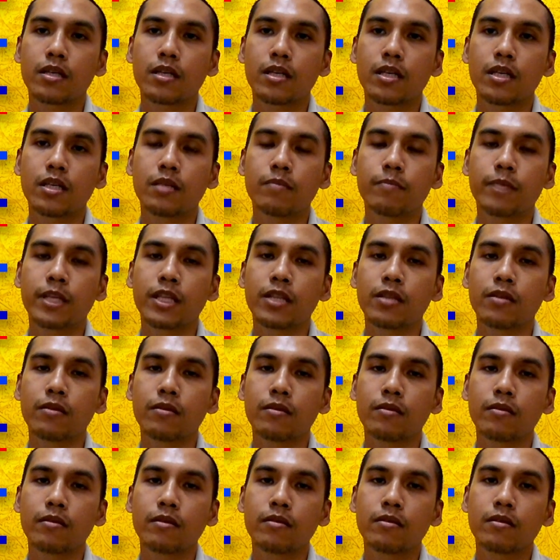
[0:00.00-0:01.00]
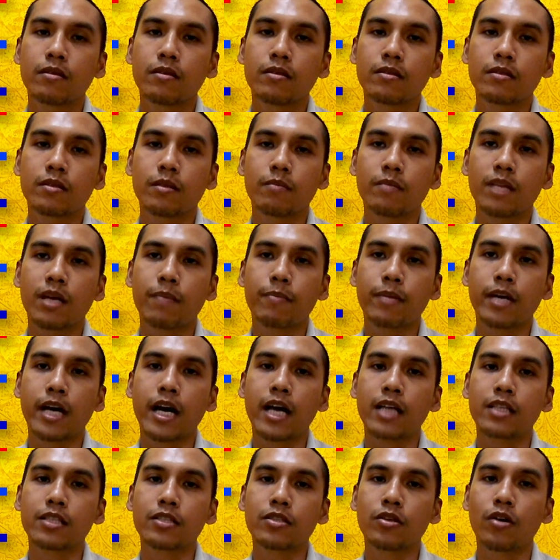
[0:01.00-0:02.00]
ขึ้นเป็นสำหรับ
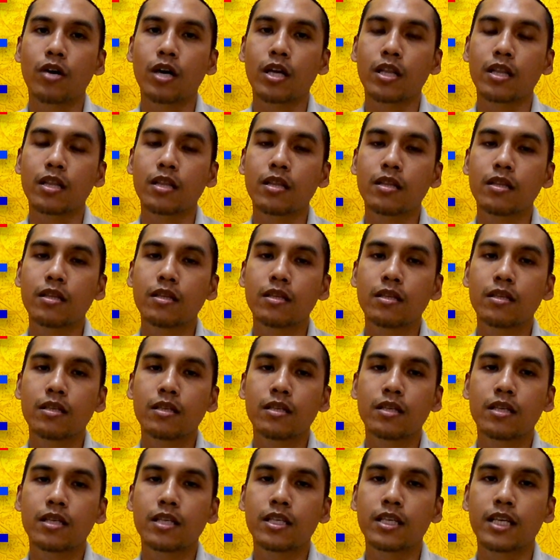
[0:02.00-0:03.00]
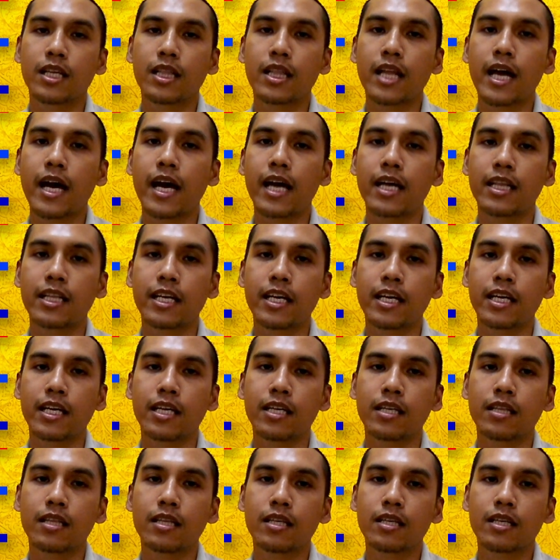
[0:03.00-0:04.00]
การสอนเขียนลายใน
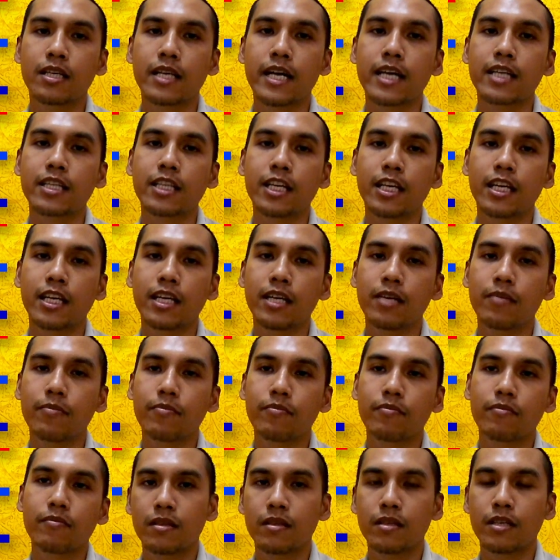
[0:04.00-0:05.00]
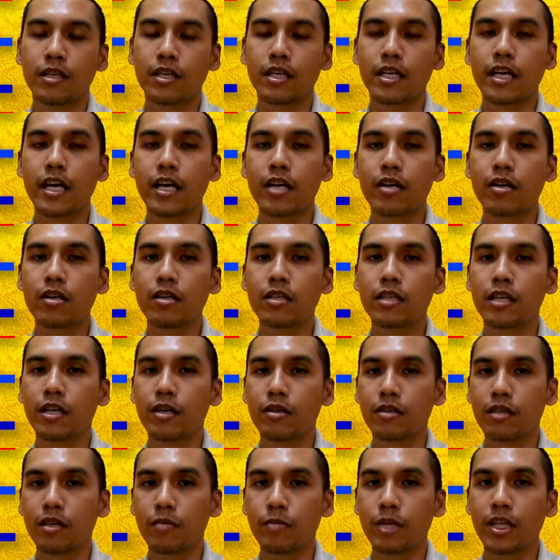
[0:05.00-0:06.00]
ครั้งนี้เดี๋ยวยังไงก็เดี๋ยว
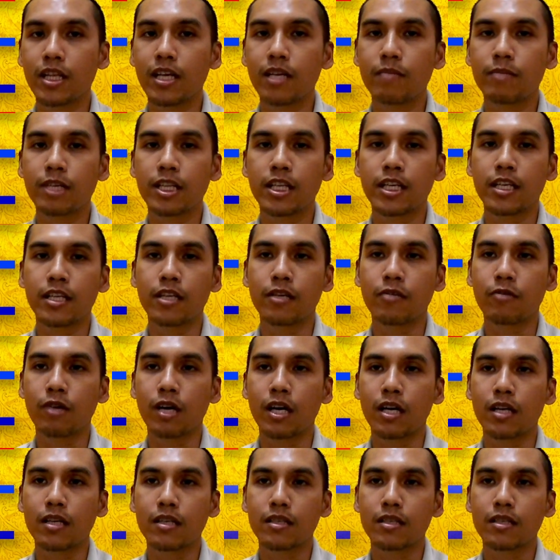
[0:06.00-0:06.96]
เดี๋ยวมาเริ่มกันเลยดีกว่า